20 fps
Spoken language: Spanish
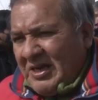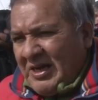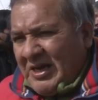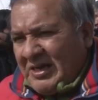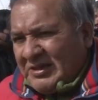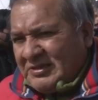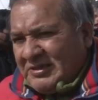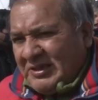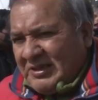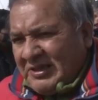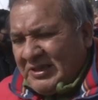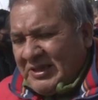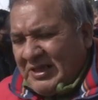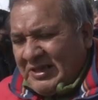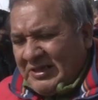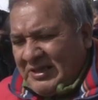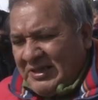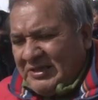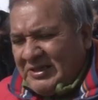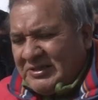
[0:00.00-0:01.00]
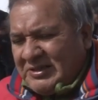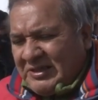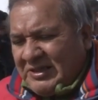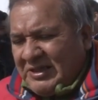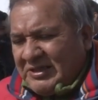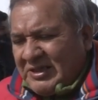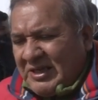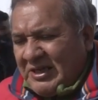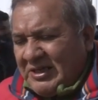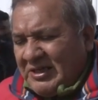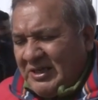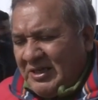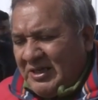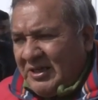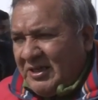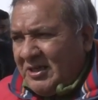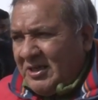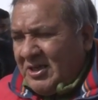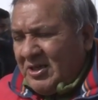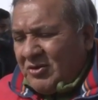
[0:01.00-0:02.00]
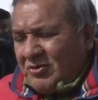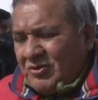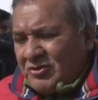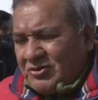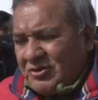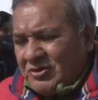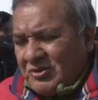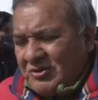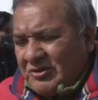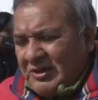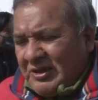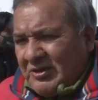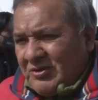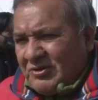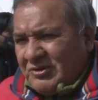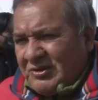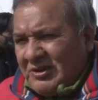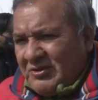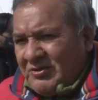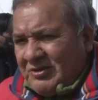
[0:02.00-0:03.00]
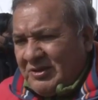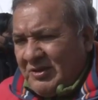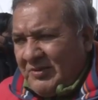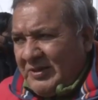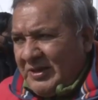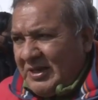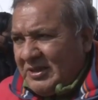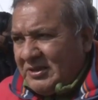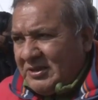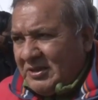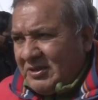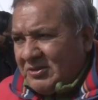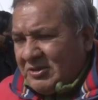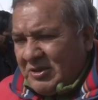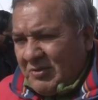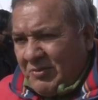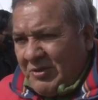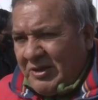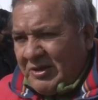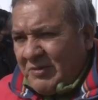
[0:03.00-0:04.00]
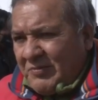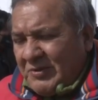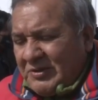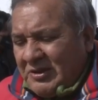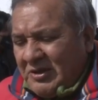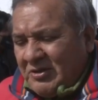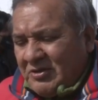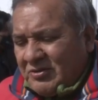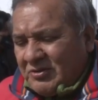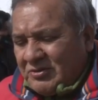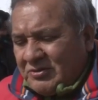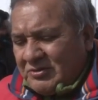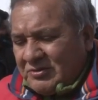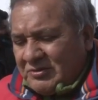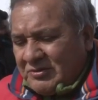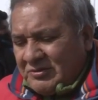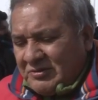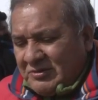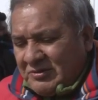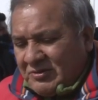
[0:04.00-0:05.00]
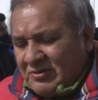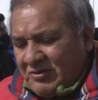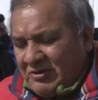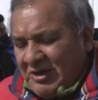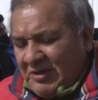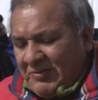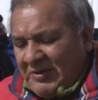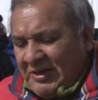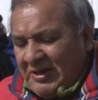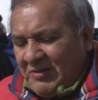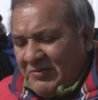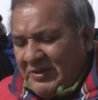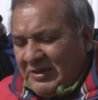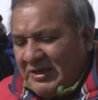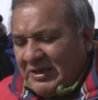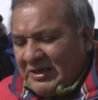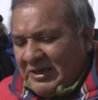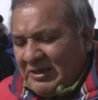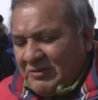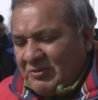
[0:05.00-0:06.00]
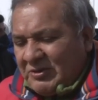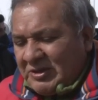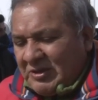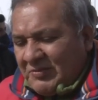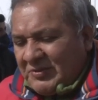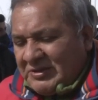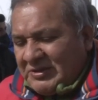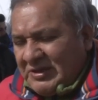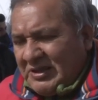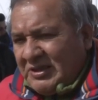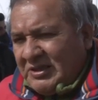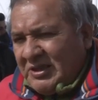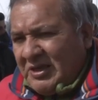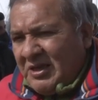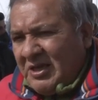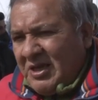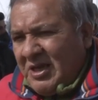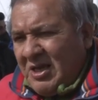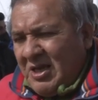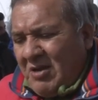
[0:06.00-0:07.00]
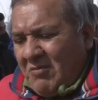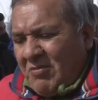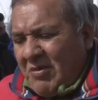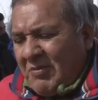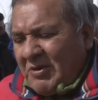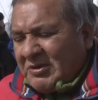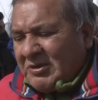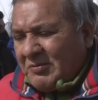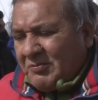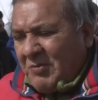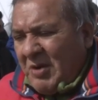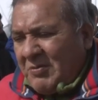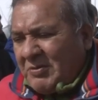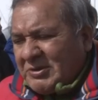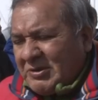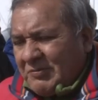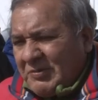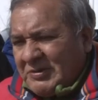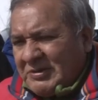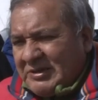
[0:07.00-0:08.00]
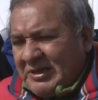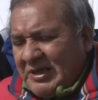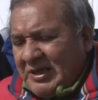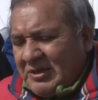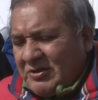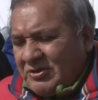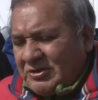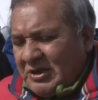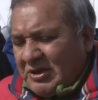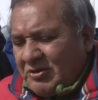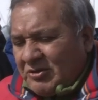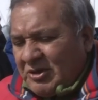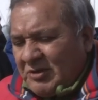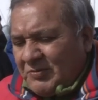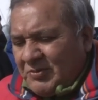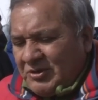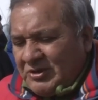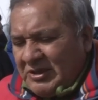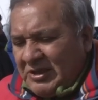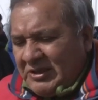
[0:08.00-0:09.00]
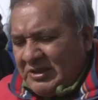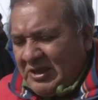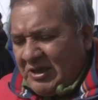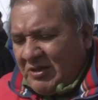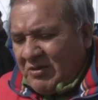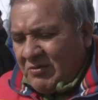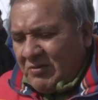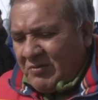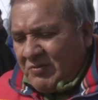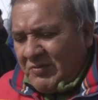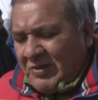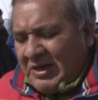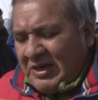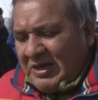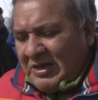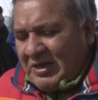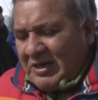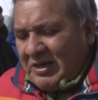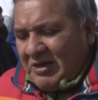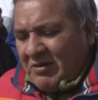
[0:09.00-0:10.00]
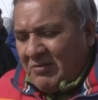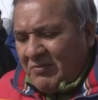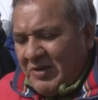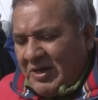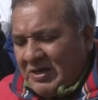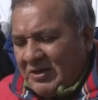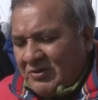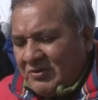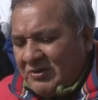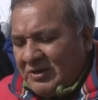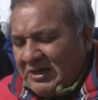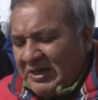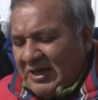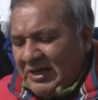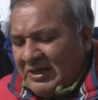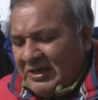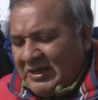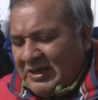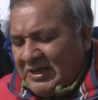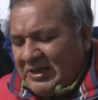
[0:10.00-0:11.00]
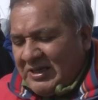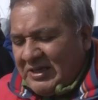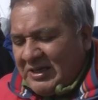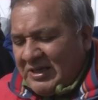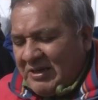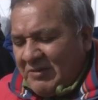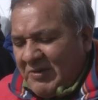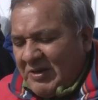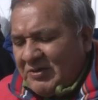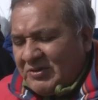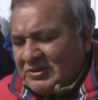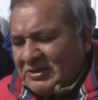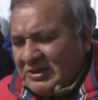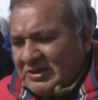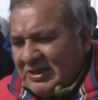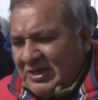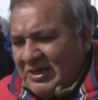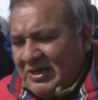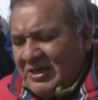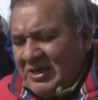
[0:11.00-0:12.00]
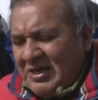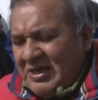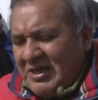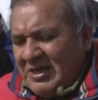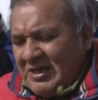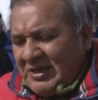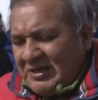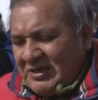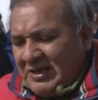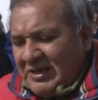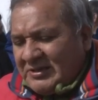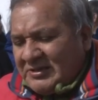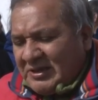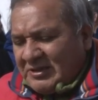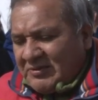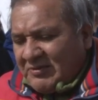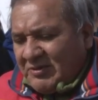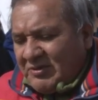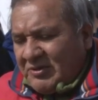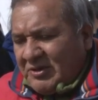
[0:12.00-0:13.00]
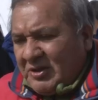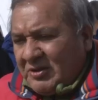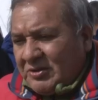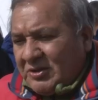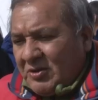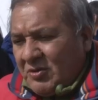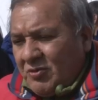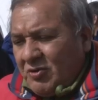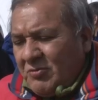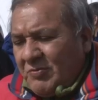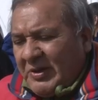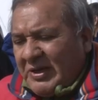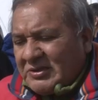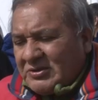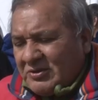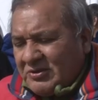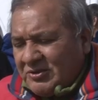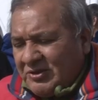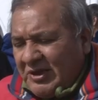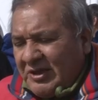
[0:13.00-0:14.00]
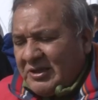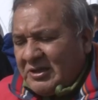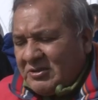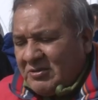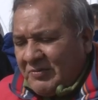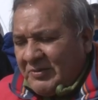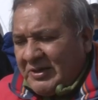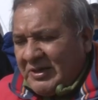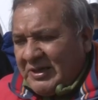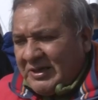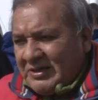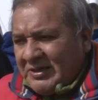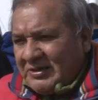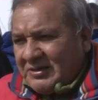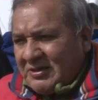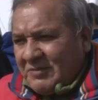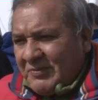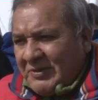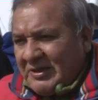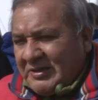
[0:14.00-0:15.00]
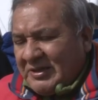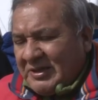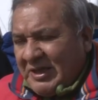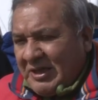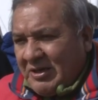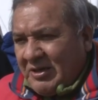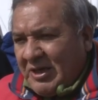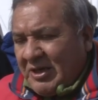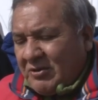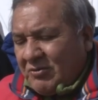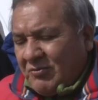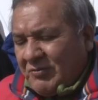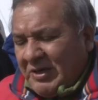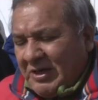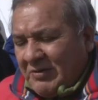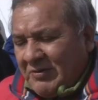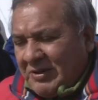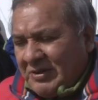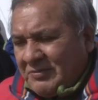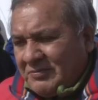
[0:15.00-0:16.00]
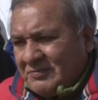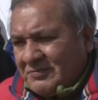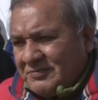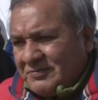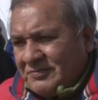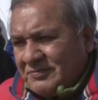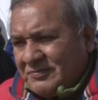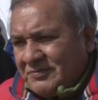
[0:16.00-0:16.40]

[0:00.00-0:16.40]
Así que la gente se quede tranquila. Nosotros del Consejo Deliberante, te voy a repetir con, Gabriela Vega, que es nuestra presidenta, vamos a, vamos a presentar la nota correspondiente al, Banco de Caja, al Banco Central, que es de Jujuy, para solucionar esto para la gente, para darle algo viable.